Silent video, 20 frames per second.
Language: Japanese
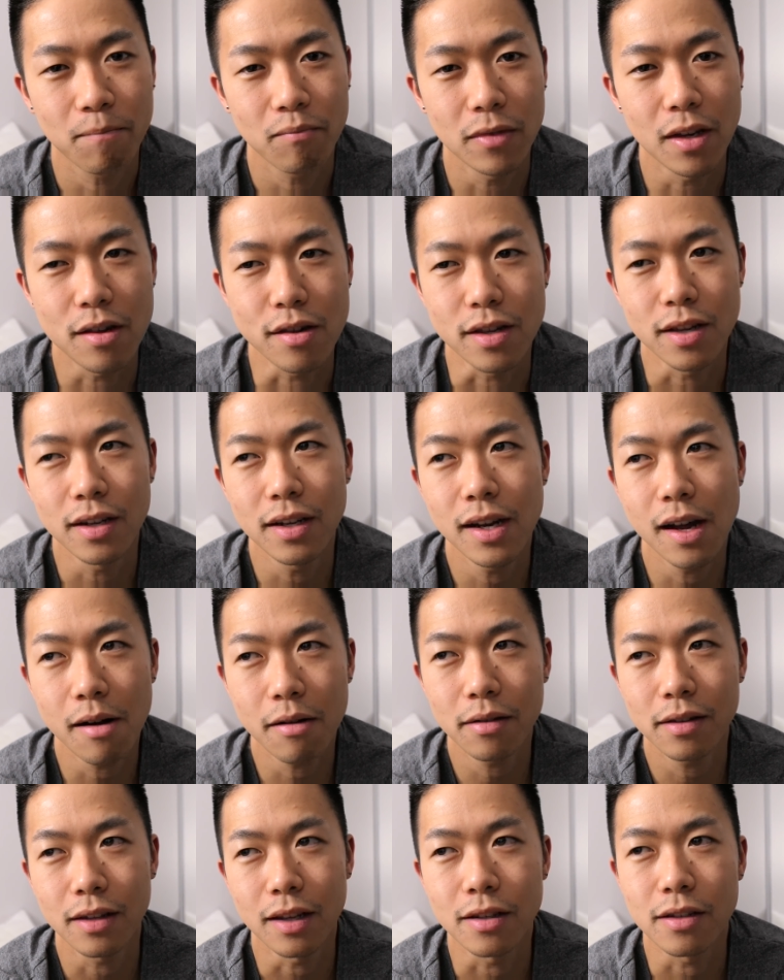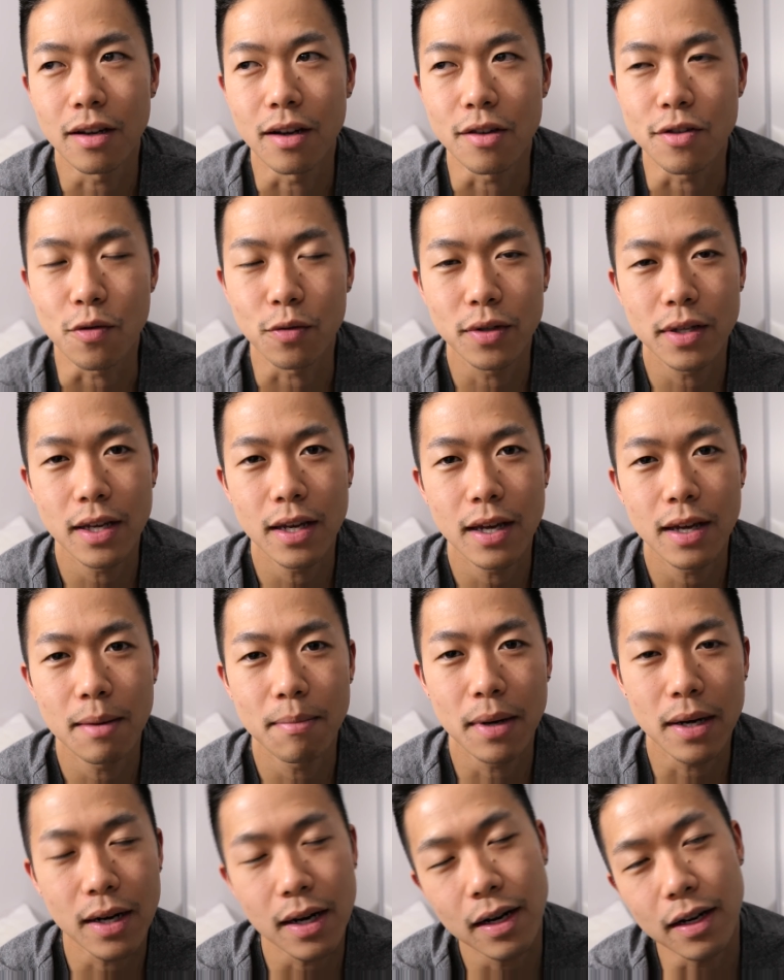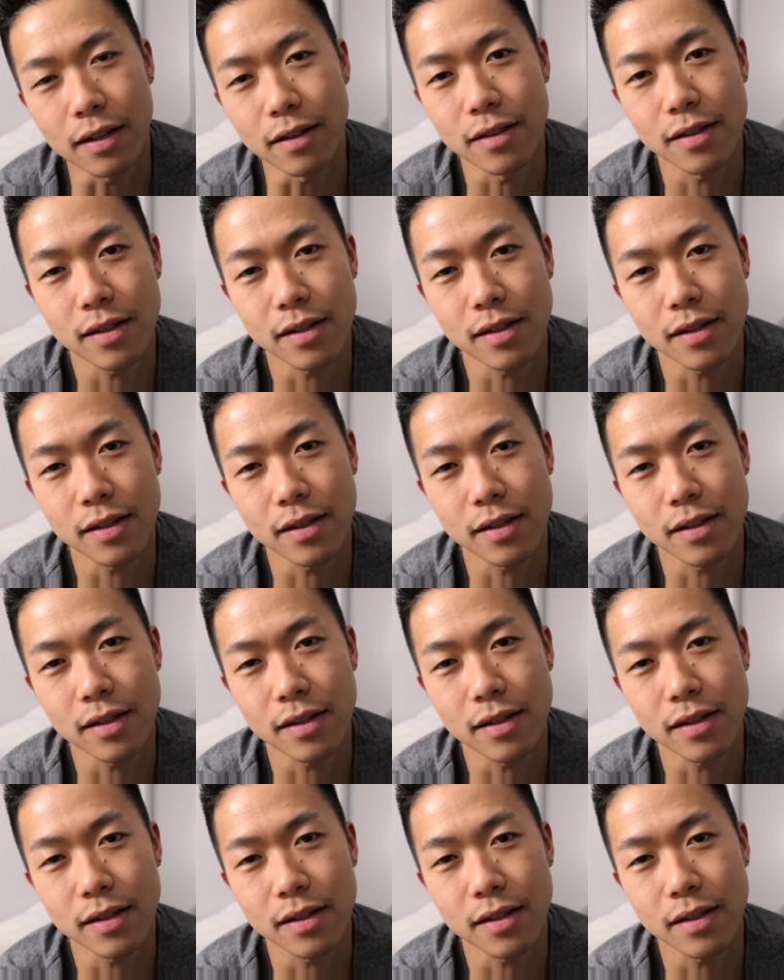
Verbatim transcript: と尻ルってさ女性ばっかりに